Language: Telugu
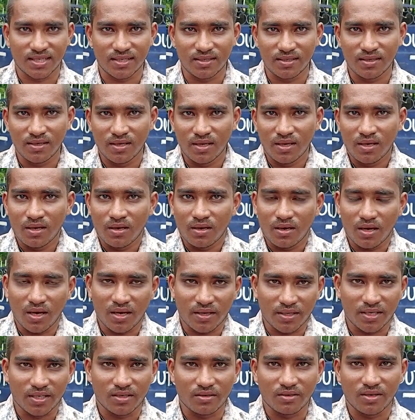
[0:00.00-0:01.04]
సార్
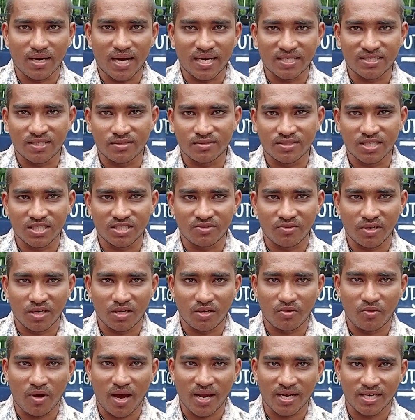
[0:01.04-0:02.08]
నేను గడసాం
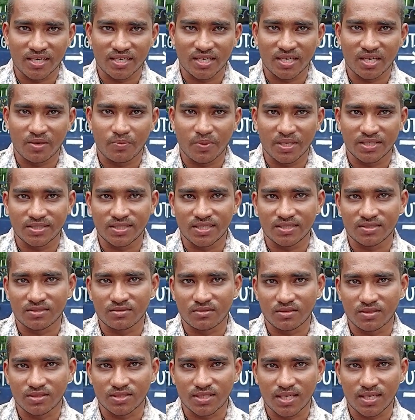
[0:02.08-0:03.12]
సచివాలయంలో వాలంటీర్గా
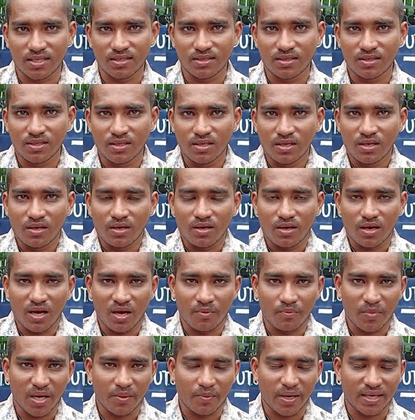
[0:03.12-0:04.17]
పనిచేస్తున్నాను సార్
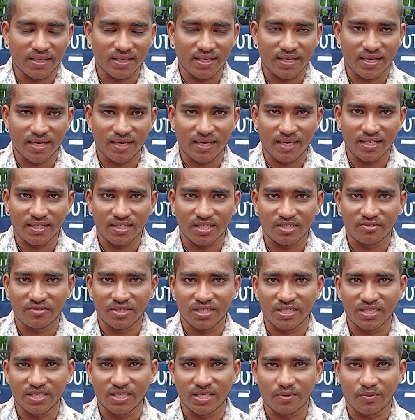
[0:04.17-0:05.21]
మా మదర్ గారు
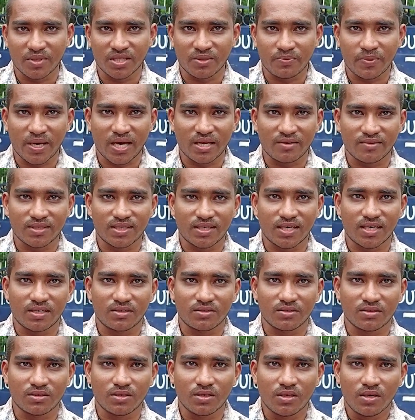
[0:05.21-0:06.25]
అయినటువంటి యమంద పార్వతి
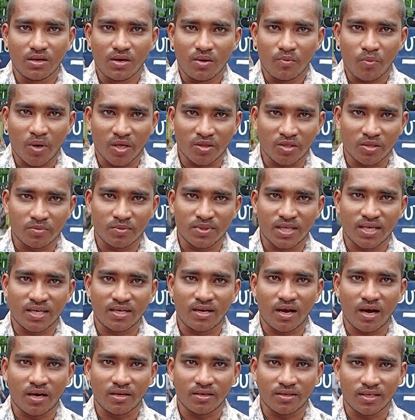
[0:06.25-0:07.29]
గారు పంతొమ్మిది
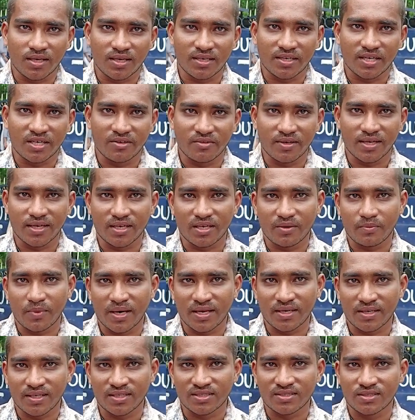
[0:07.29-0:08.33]
తారీఖు ఆరు నెలలు రెండు వేల
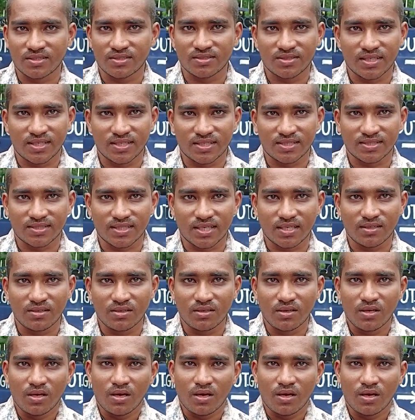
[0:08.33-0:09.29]
మరణించడం జరిగింది సార్